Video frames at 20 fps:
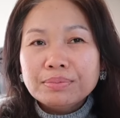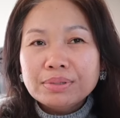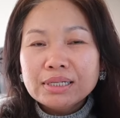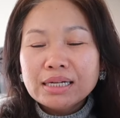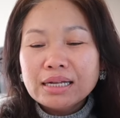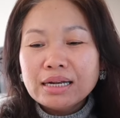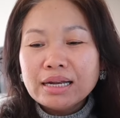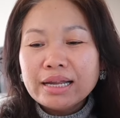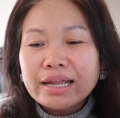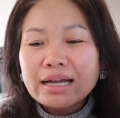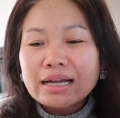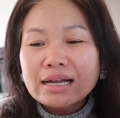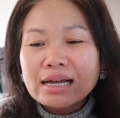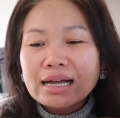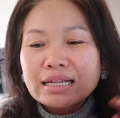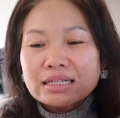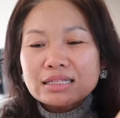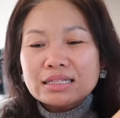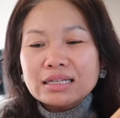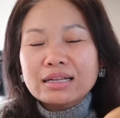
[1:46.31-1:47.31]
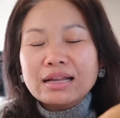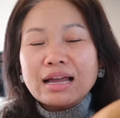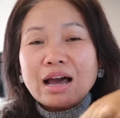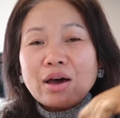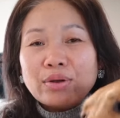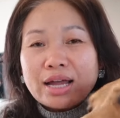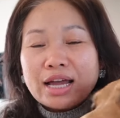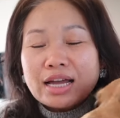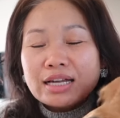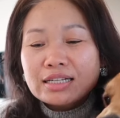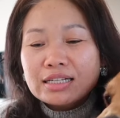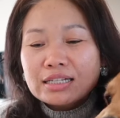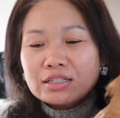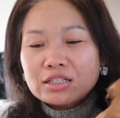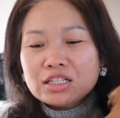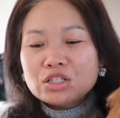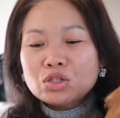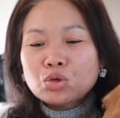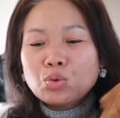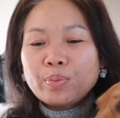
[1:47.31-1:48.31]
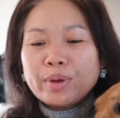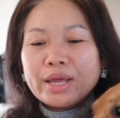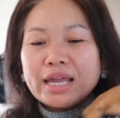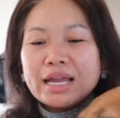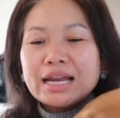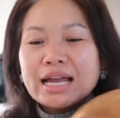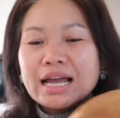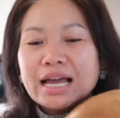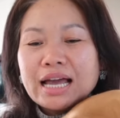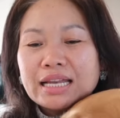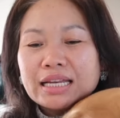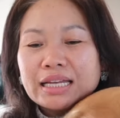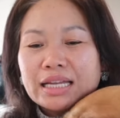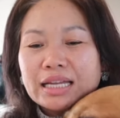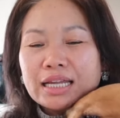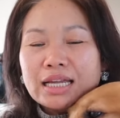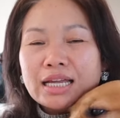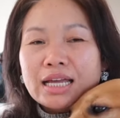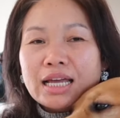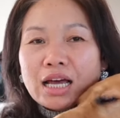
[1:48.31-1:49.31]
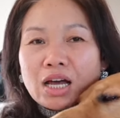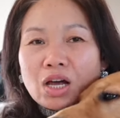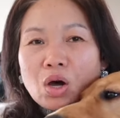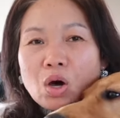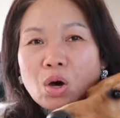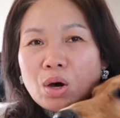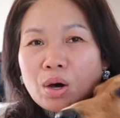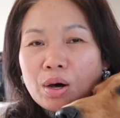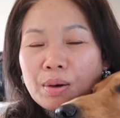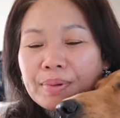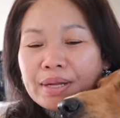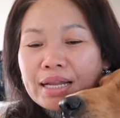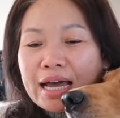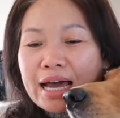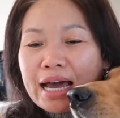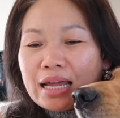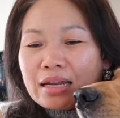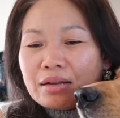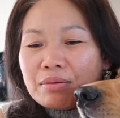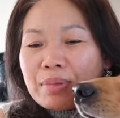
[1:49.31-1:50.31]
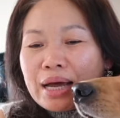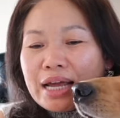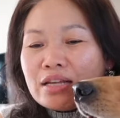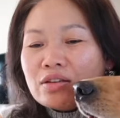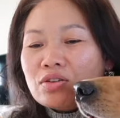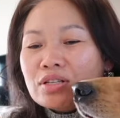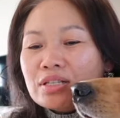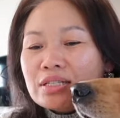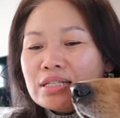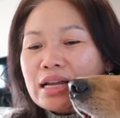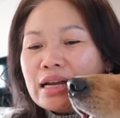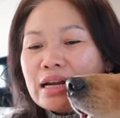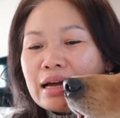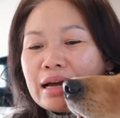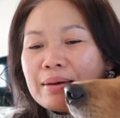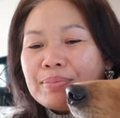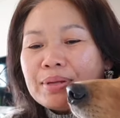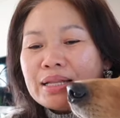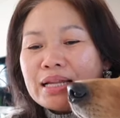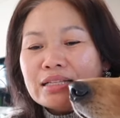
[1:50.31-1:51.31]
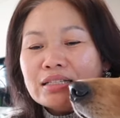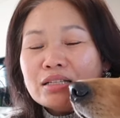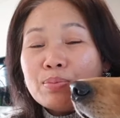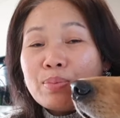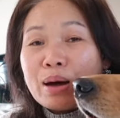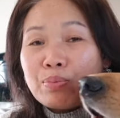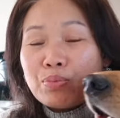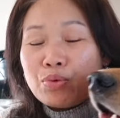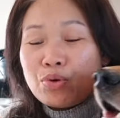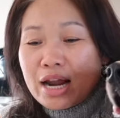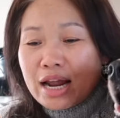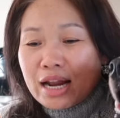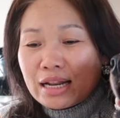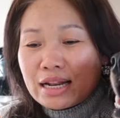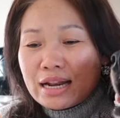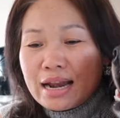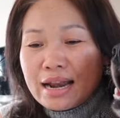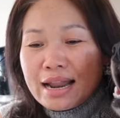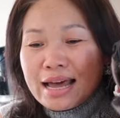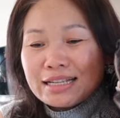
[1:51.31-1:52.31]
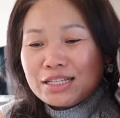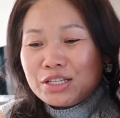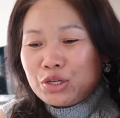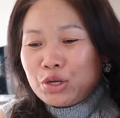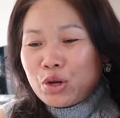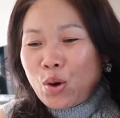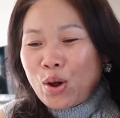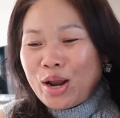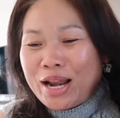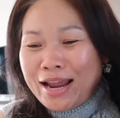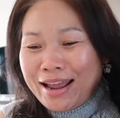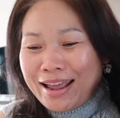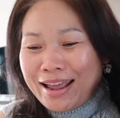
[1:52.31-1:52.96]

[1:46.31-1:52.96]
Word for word: พื่อเลี่ยงกันชัดดาวนะคะเกิดขึ้นทุกปีนะคะอันนี้ก็ประธานไมค์จอห์นสันนะคะประธานสภาผู้แทนราษฎร